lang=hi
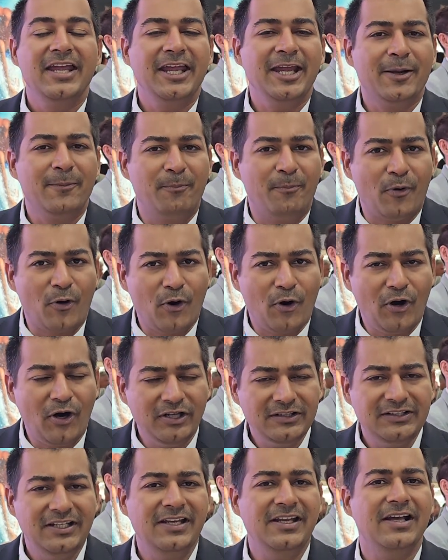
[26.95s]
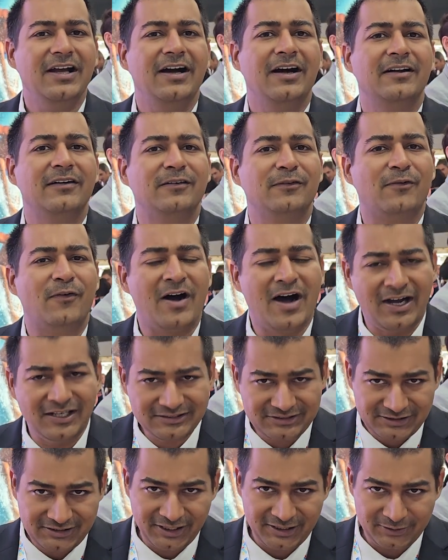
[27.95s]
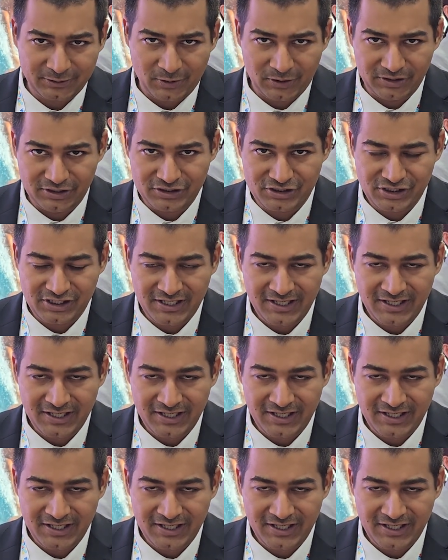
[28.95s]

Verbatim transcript: एक बहुत ही एडवांस टेक्नोलॉजी